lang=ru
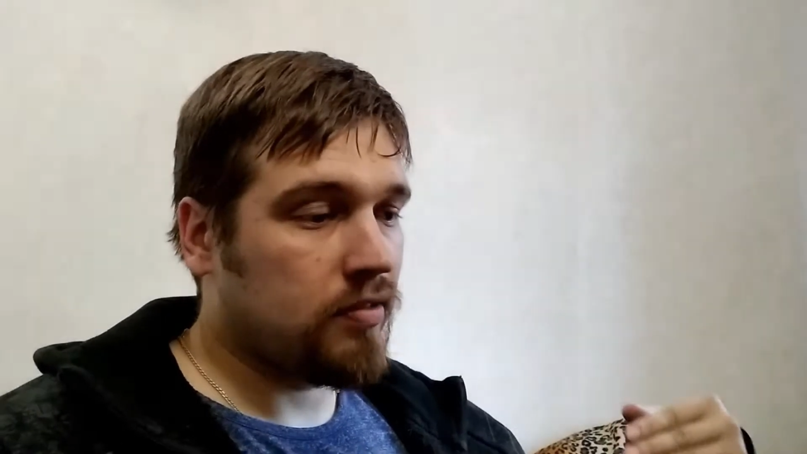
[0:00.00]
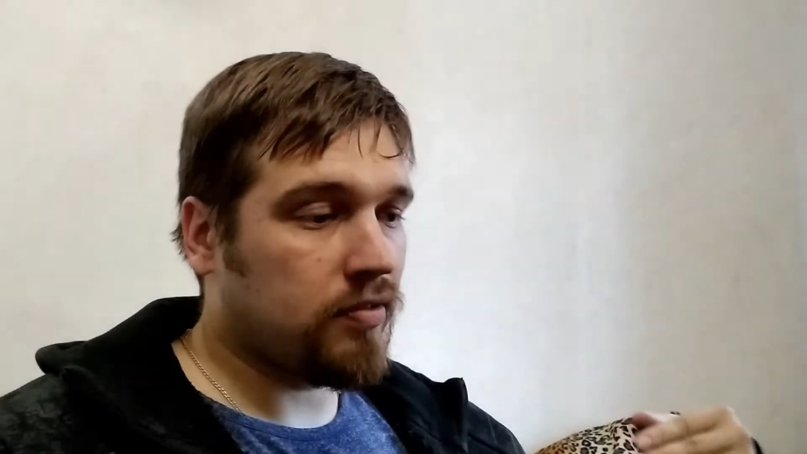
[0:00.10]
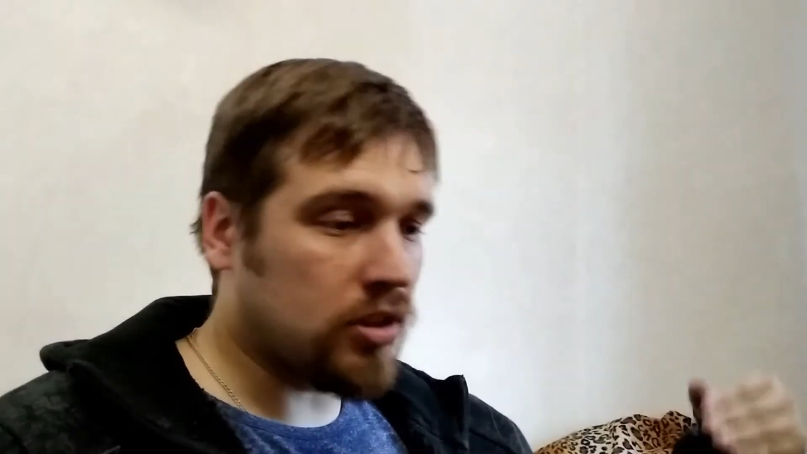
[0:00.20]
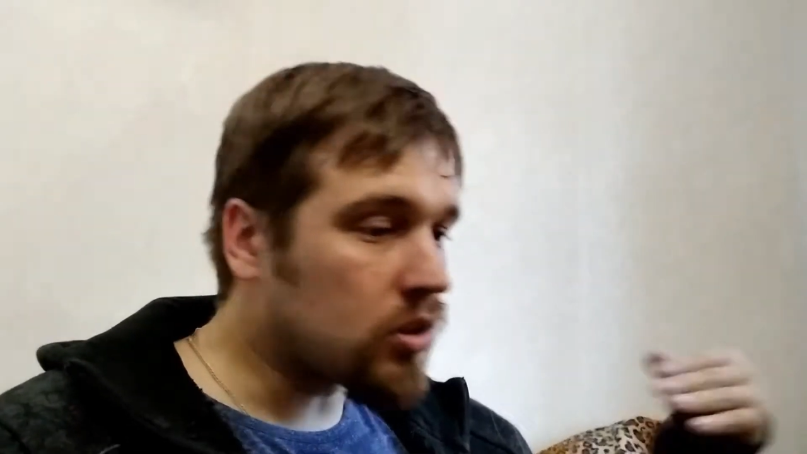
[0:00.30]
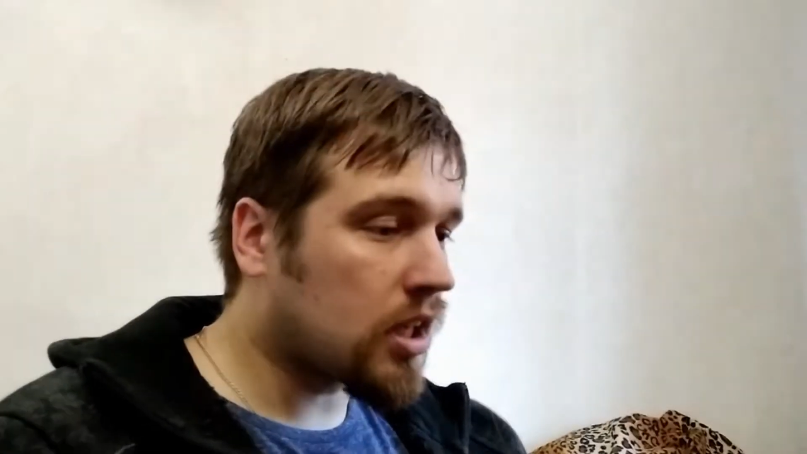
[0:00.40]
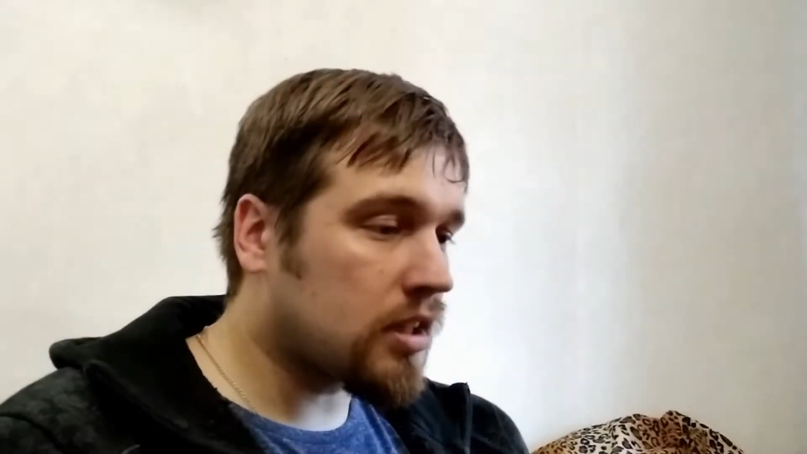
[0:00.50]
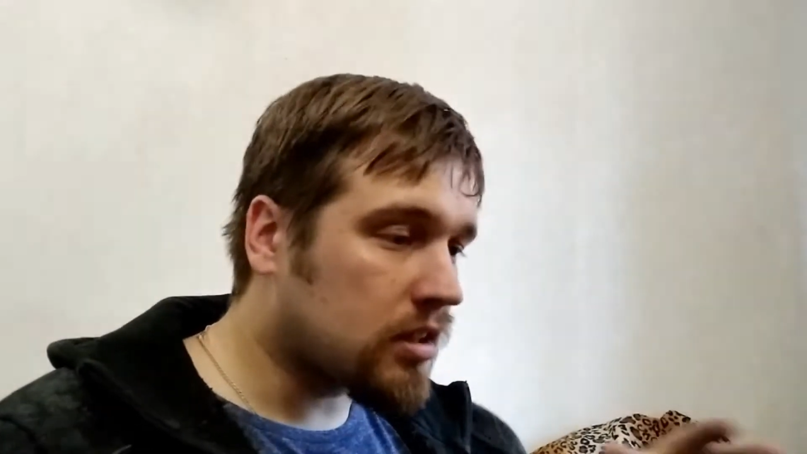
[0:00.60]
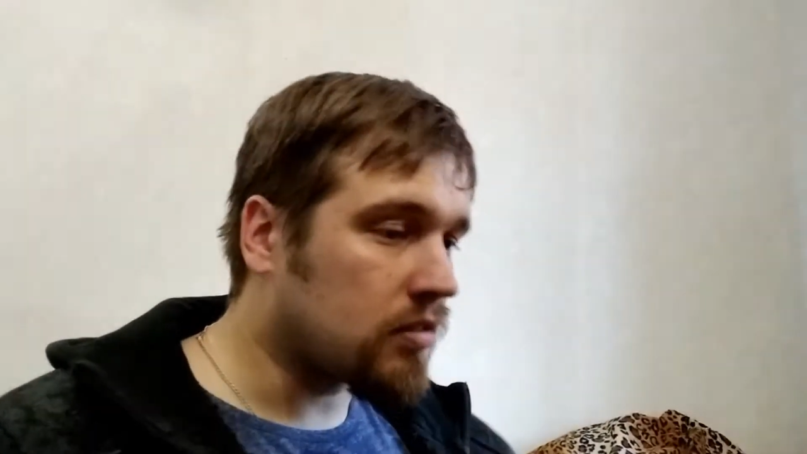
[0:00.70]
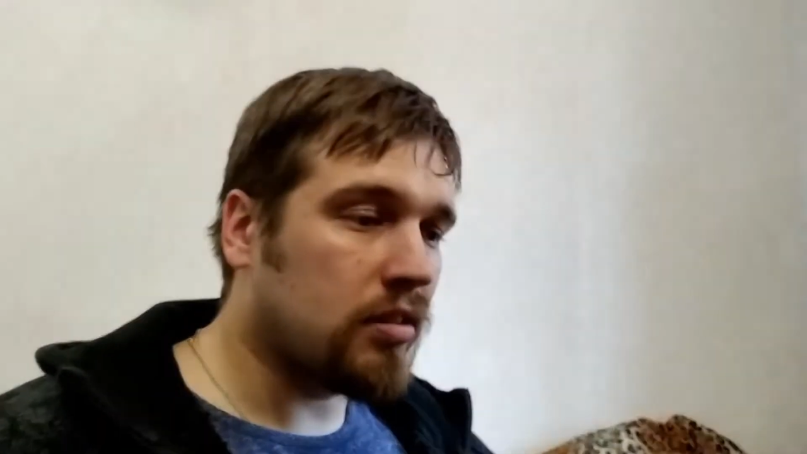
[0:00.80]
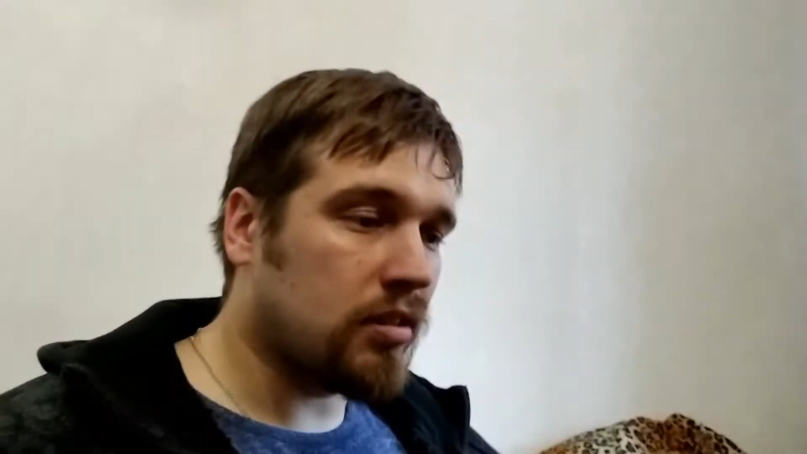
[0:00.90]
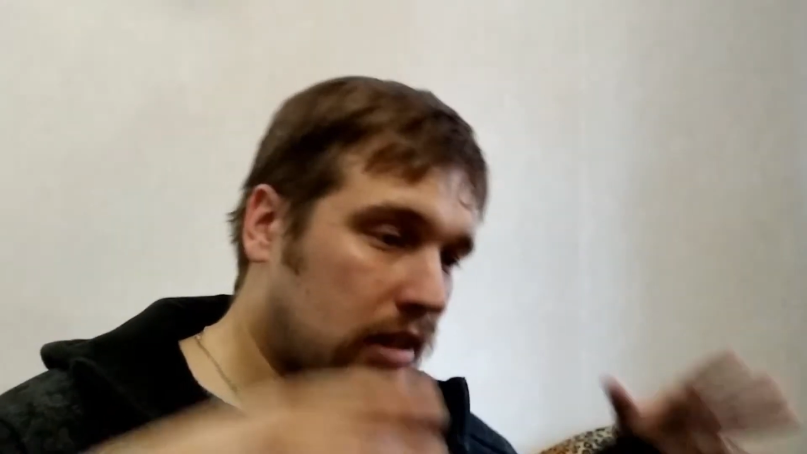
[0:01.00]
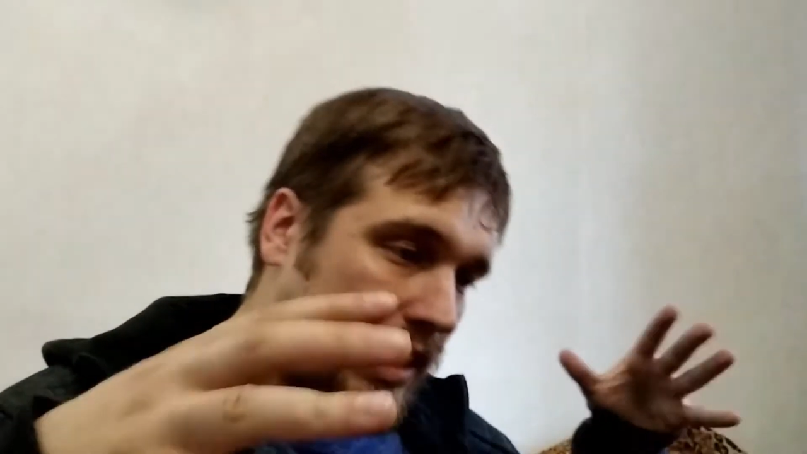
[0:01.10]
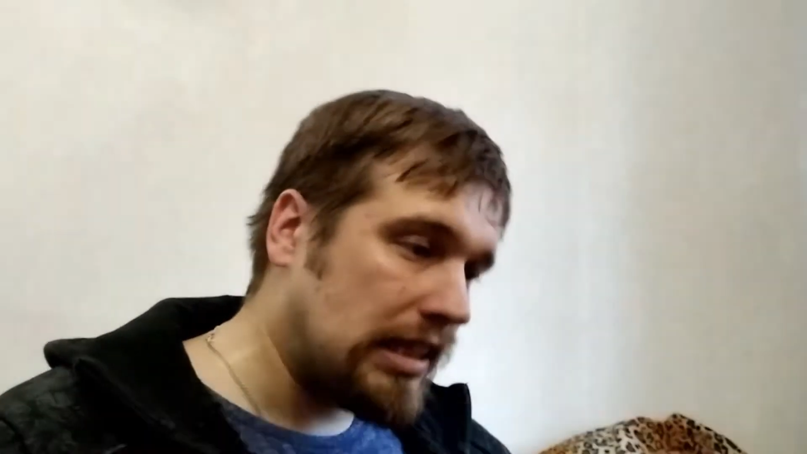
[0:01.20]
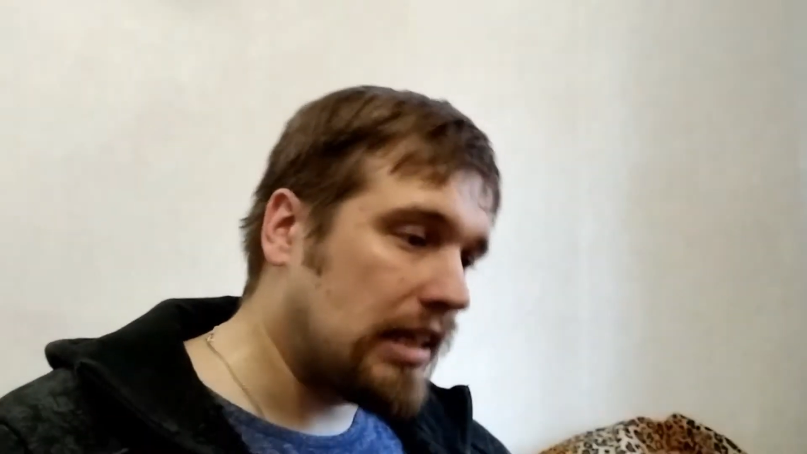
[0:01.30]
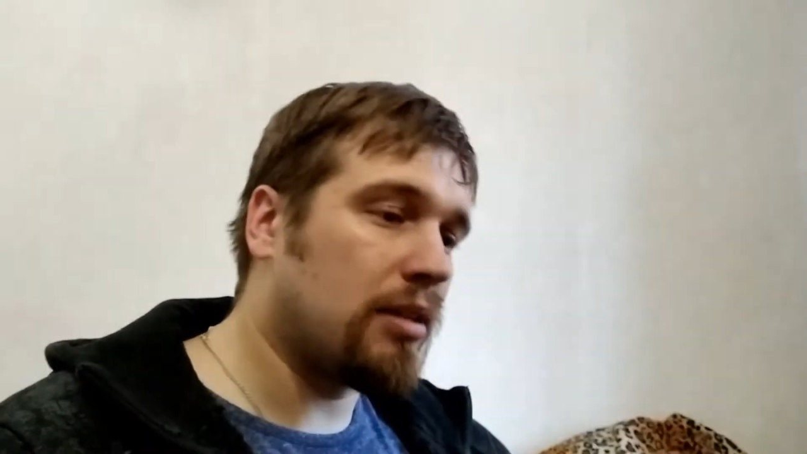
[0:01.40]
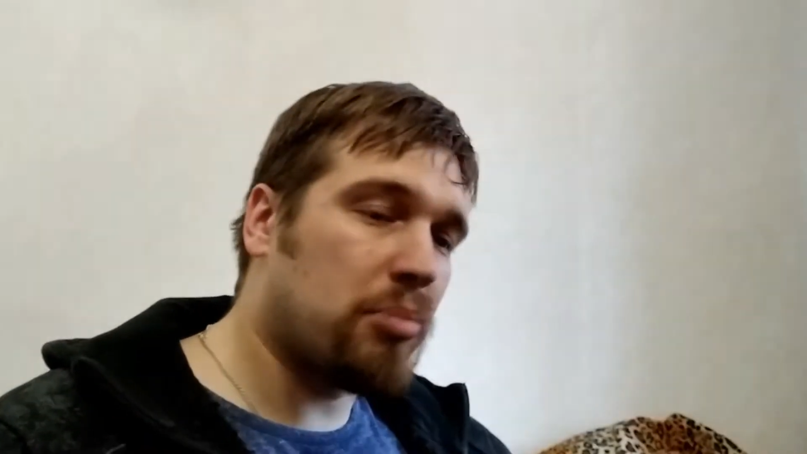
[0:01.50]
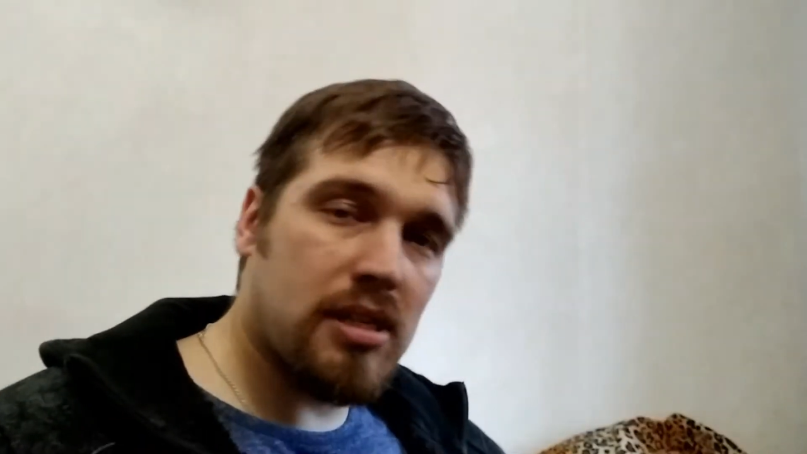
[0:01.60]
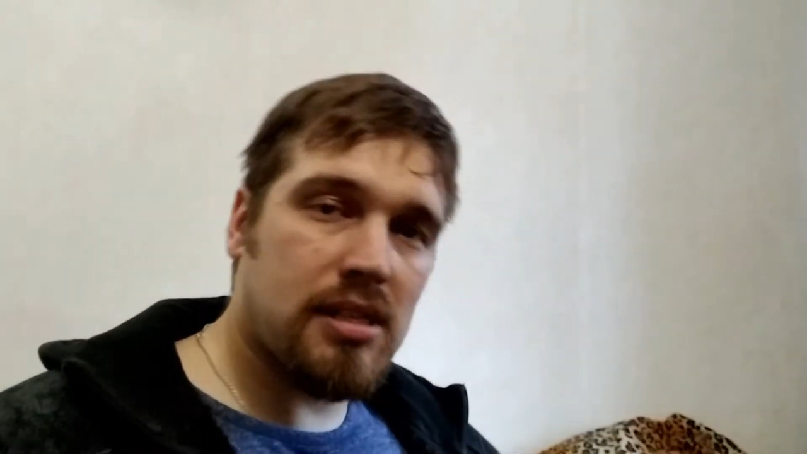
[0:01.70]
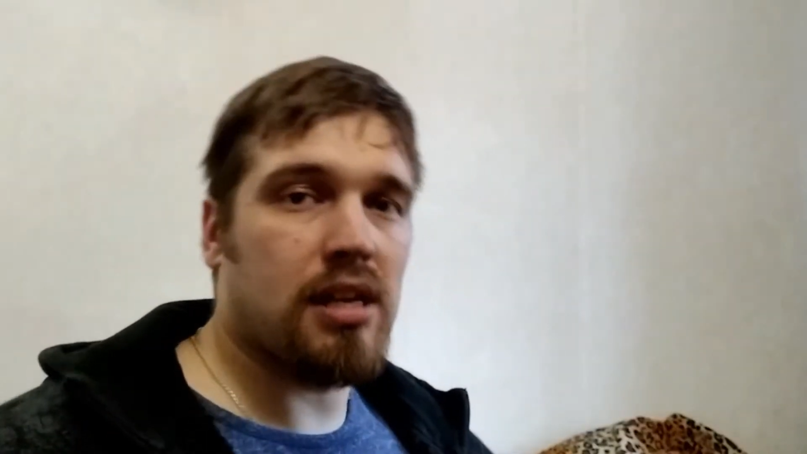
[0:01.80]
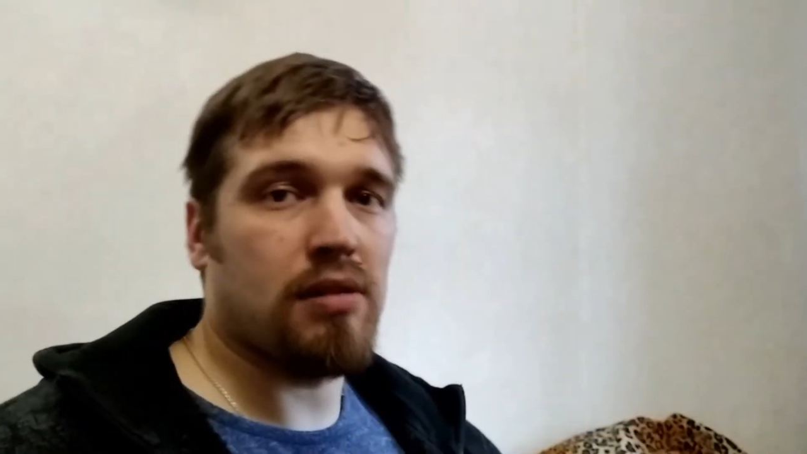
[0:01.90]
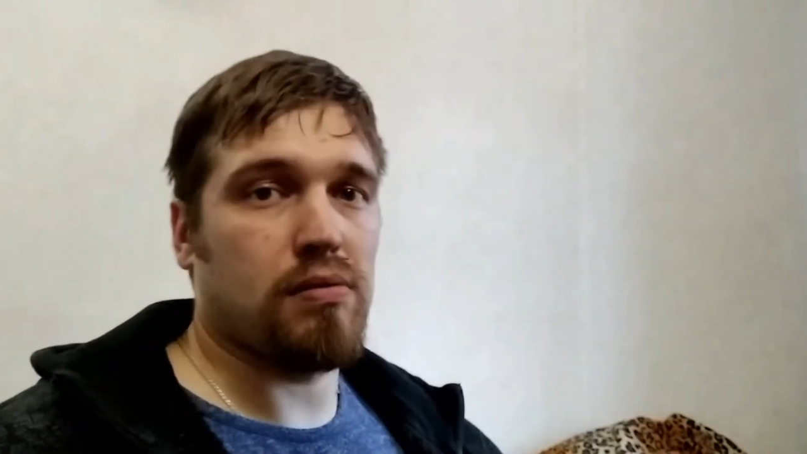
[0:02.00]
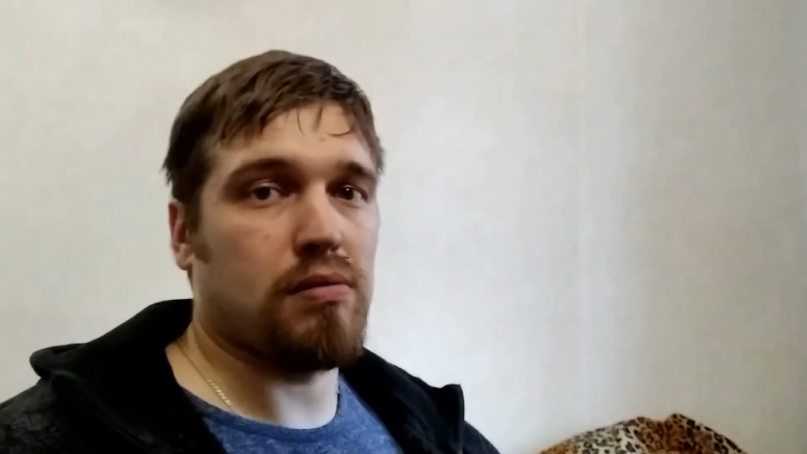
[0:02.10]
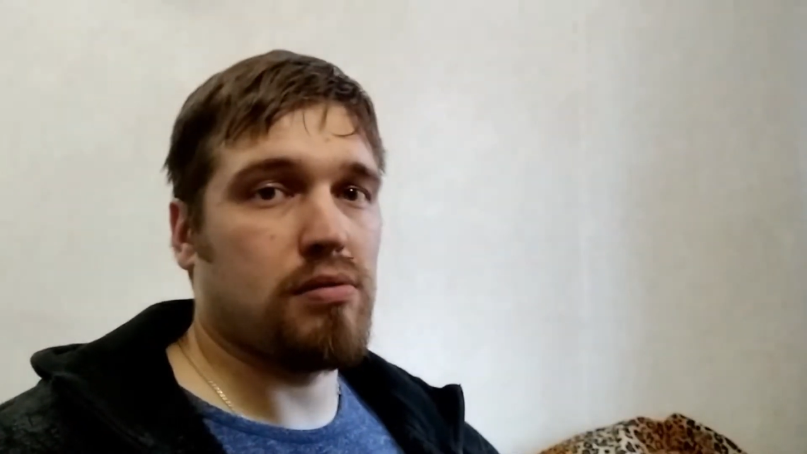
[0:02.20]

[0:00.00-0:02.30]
фотоны от этого лететь не перестанут.